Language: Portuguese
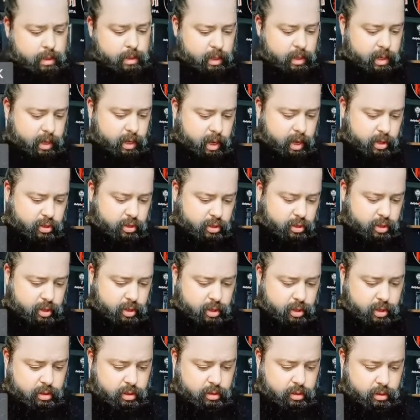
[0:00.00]
Aqui a
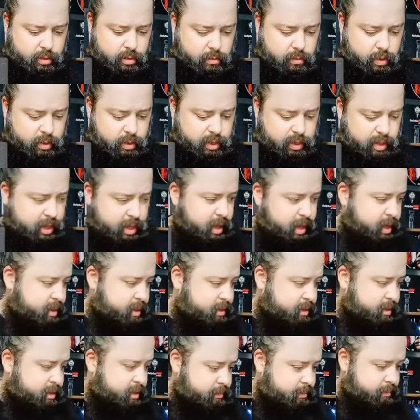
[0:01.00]
caixinha de
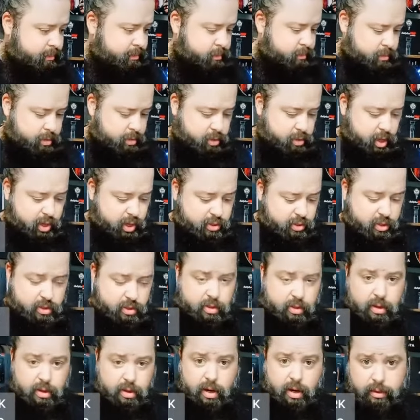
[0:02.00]
qualidade. As
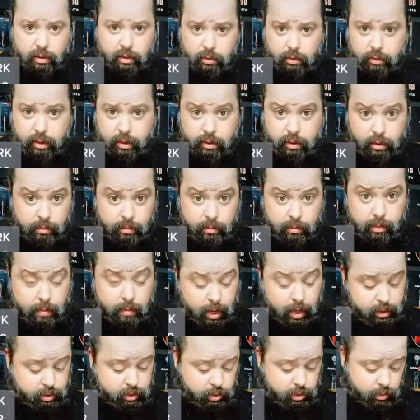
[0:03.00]
caixas de cartão da
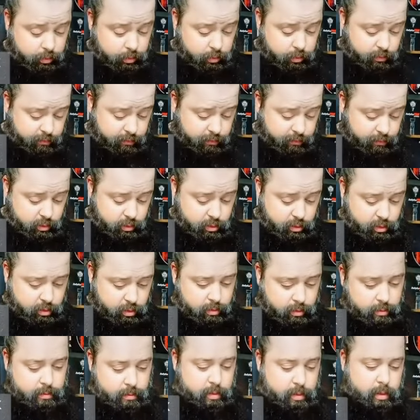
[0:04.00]
WMart são muito fixe.
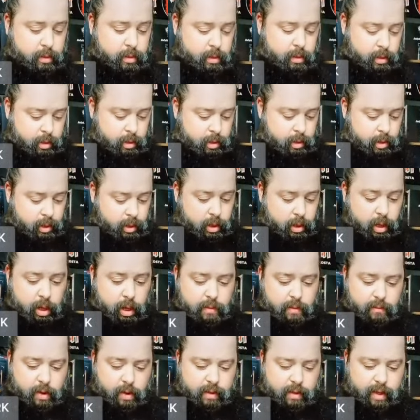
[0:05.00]

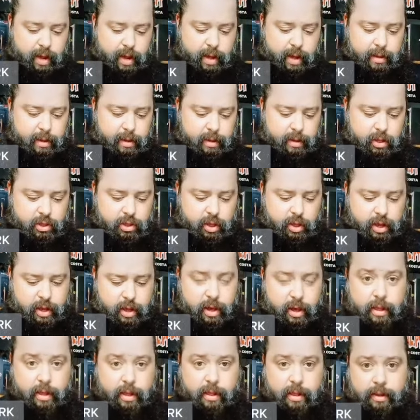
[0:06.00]
E voilá aqui está
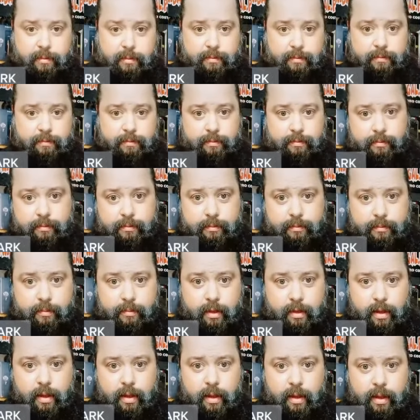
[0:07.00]
ela.
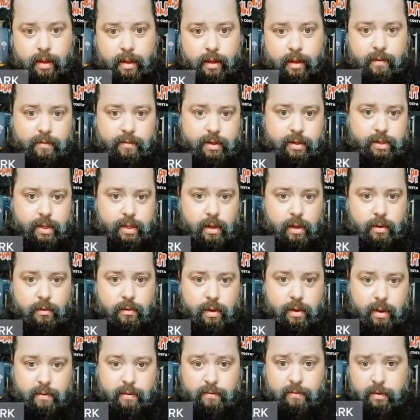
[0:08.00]
A
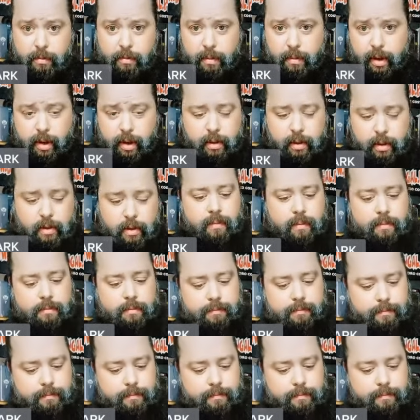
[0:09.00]
versão em vermelho.